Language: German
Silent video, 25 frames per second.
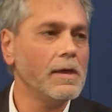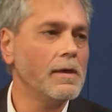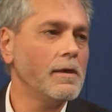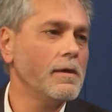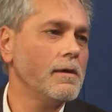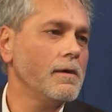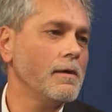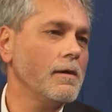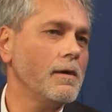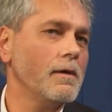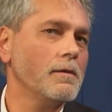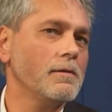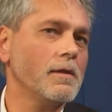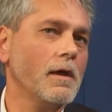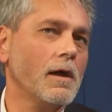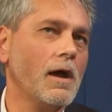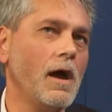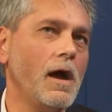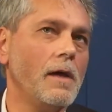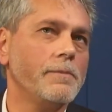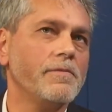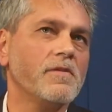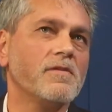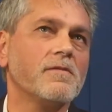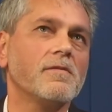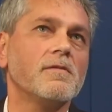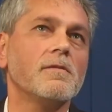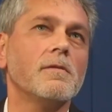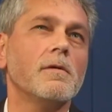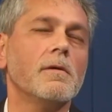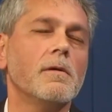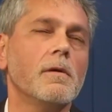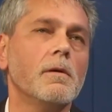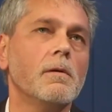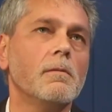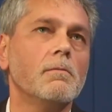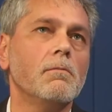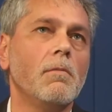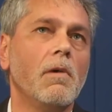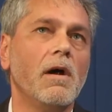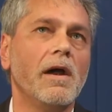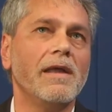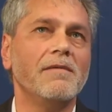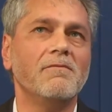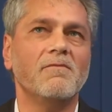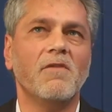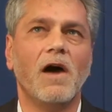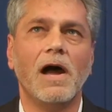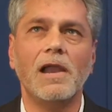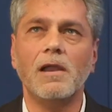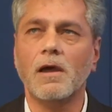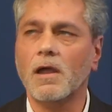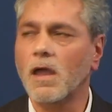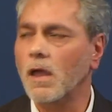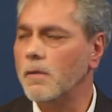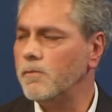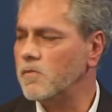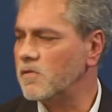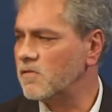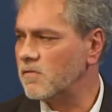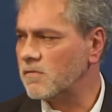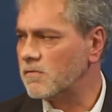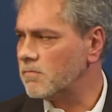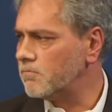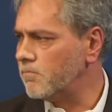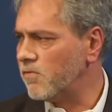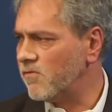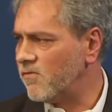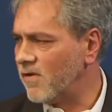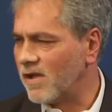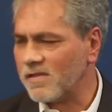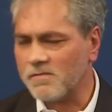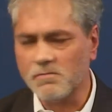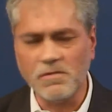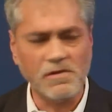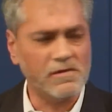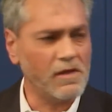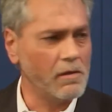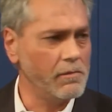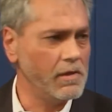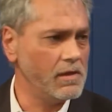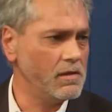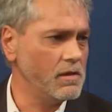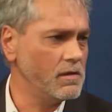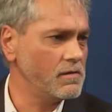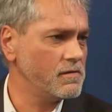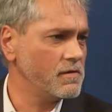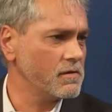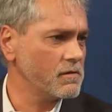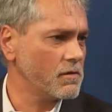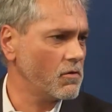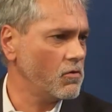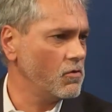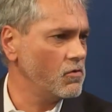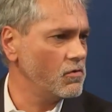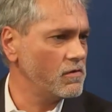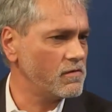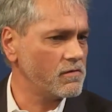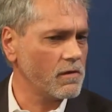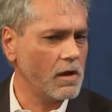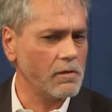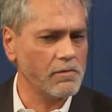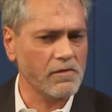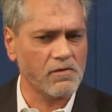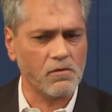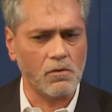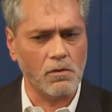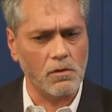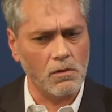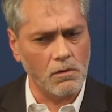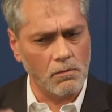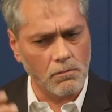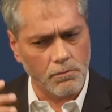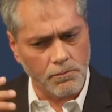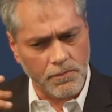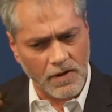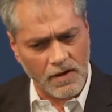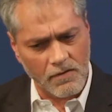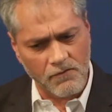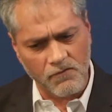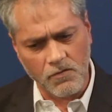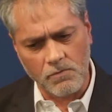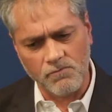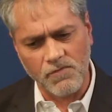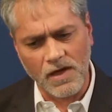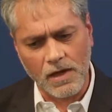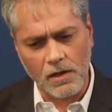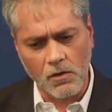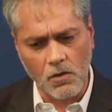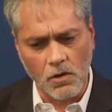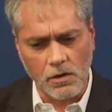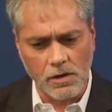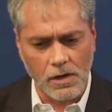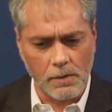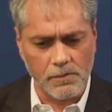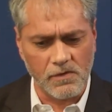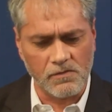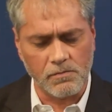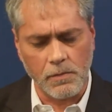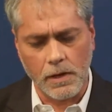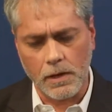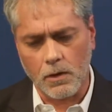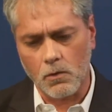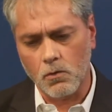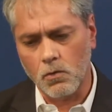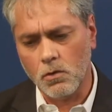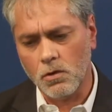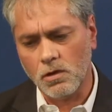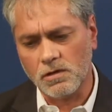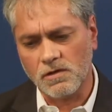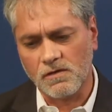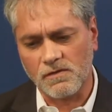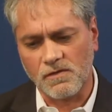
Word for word: Äh, da gab es ähm, ein Wahlergebnis, ich befasse mich damit nicht groß, aber so beim, vom Weghören habe ich mal gehört,